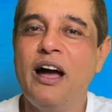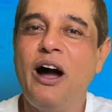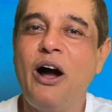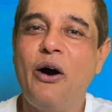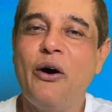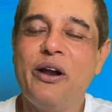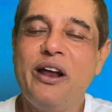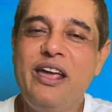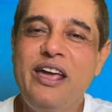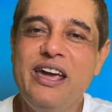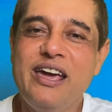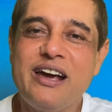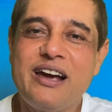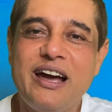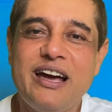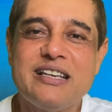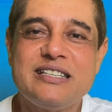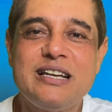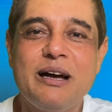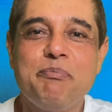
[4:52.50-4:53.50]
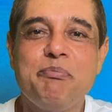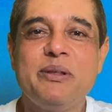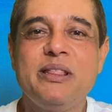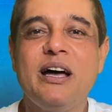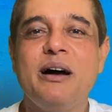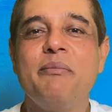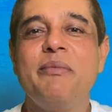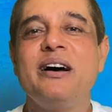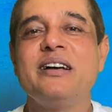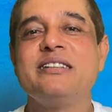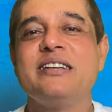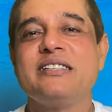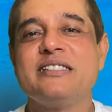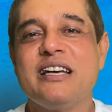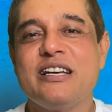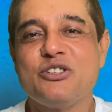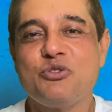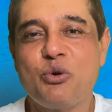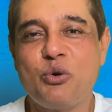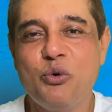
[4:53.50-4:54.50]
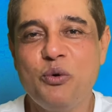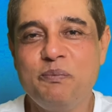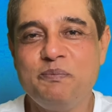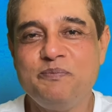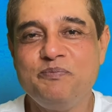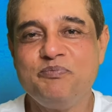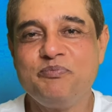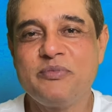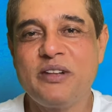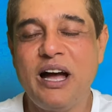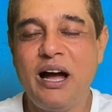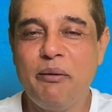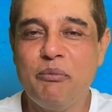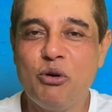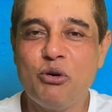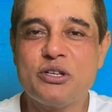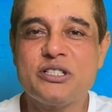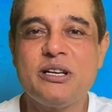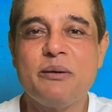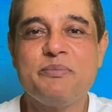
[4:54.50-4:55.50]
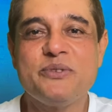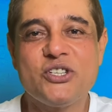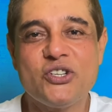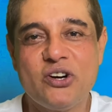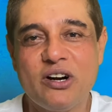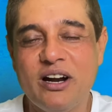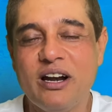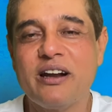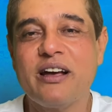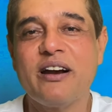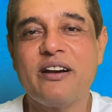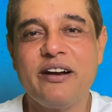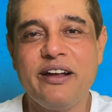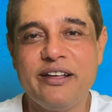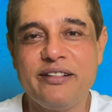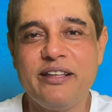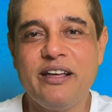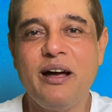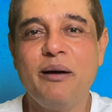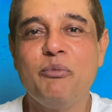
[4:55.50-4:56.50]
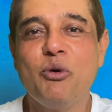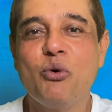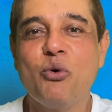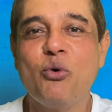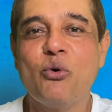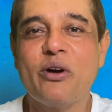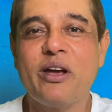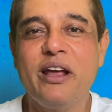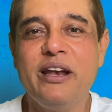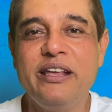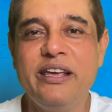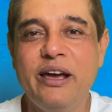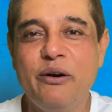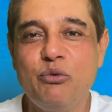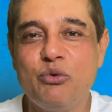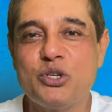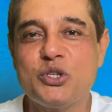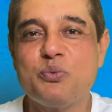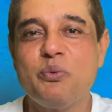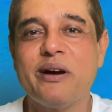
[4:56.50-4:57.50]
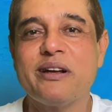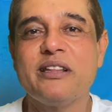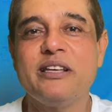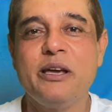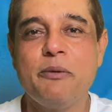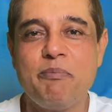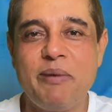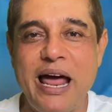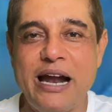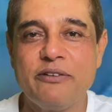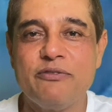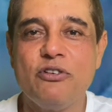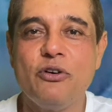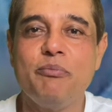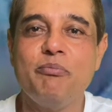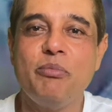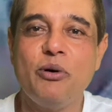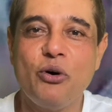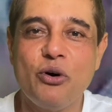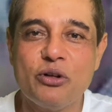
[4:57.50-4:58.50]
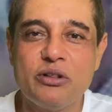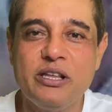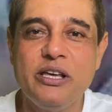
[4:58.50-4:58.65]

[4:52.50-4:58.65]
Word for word: और एक ऐसा पितामह जैसा स्वरूप हम लोग सब स्ट्रगल कर रहे थे हम लोगों के लिए उस वक्त ये प्लेटफॉर्म बहुत